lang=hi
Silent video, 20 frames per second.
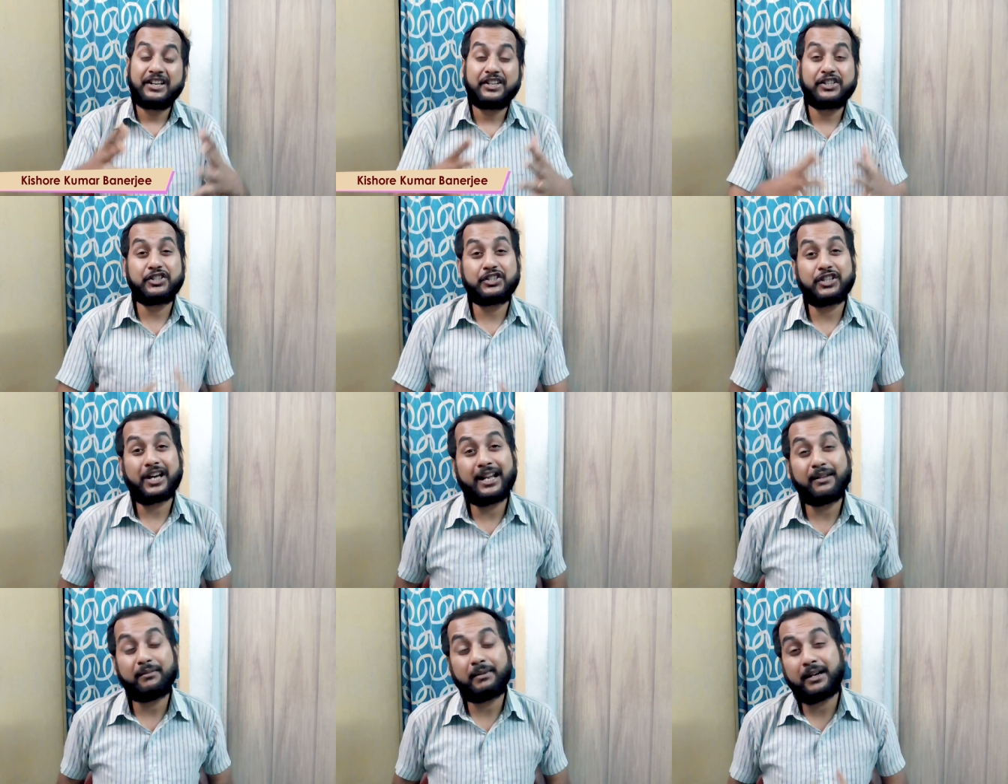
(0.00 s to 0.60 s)
इस
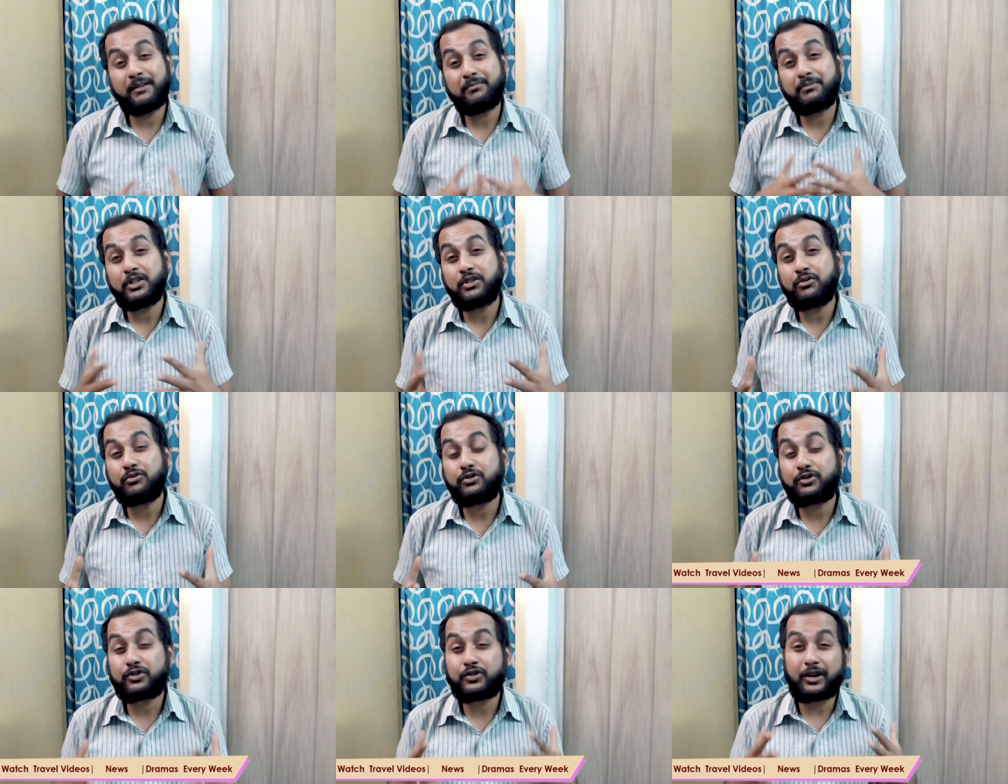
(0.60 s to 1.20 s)
चैनल में हम
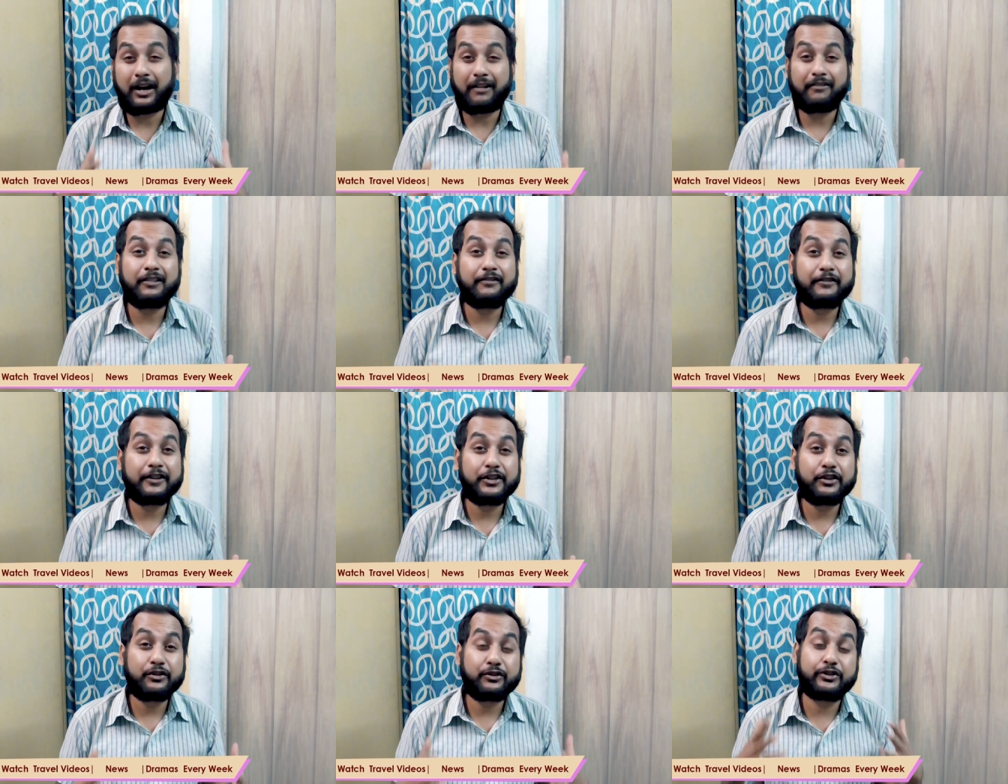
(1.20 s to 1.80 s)
न्यूज़ ट्रैवल
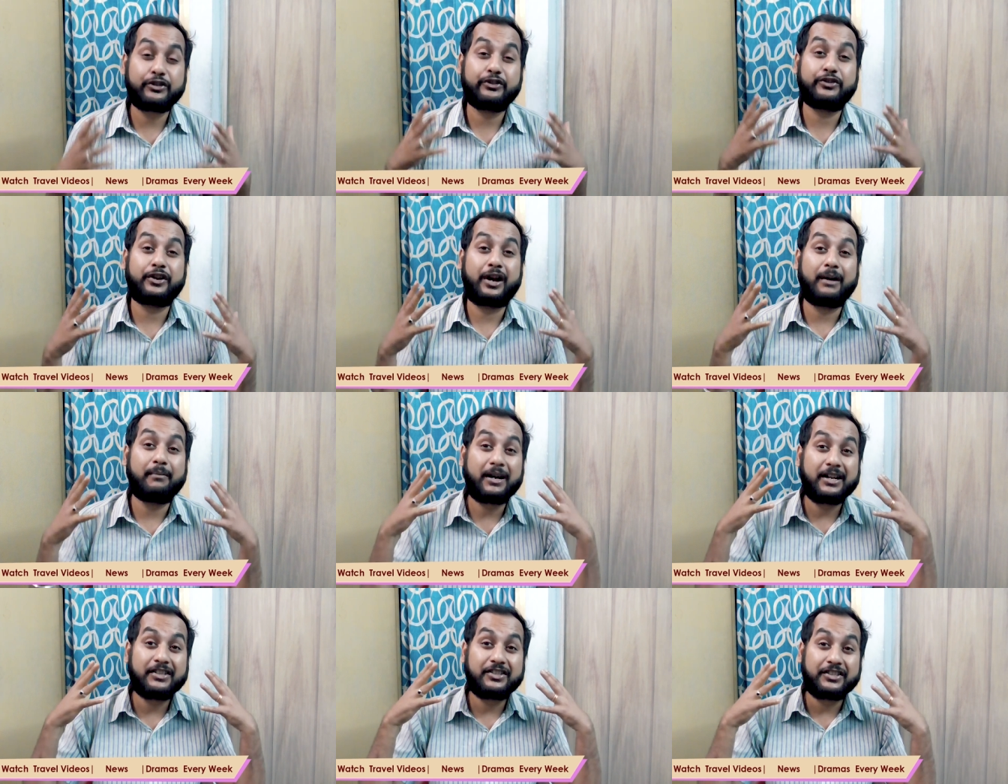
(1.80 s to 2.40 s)
वीडियोस और
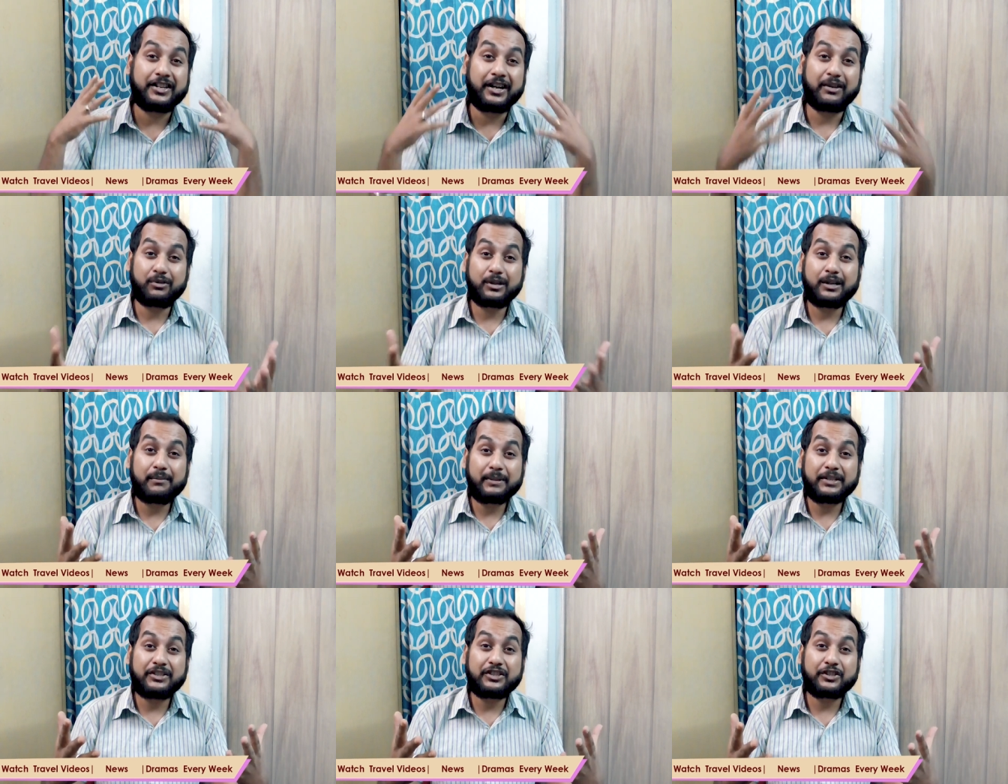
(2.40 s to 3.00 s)
ड्रामास
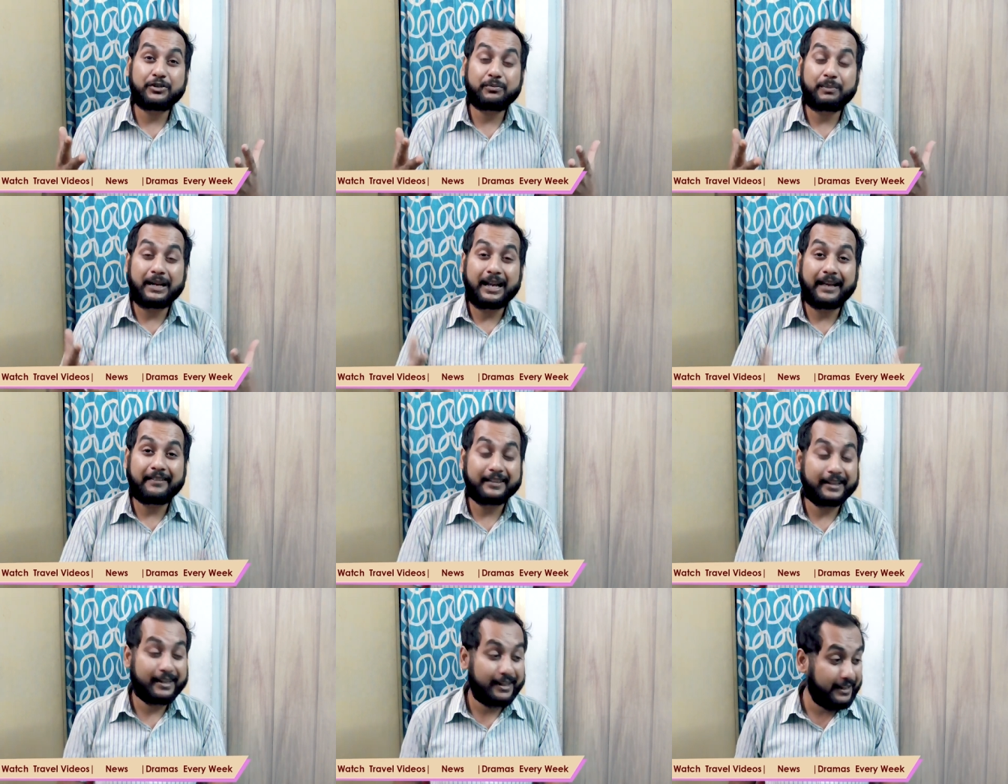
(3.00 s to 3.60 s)
रेगुलर बेसिस पे
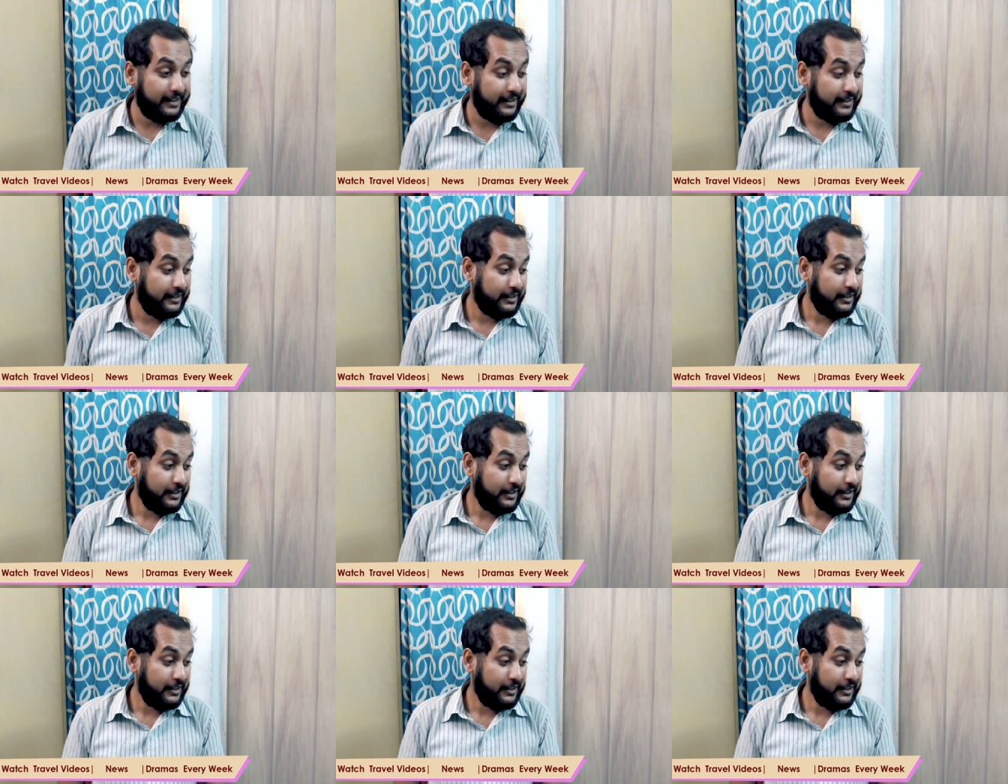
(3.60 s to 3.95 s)
लाते हैं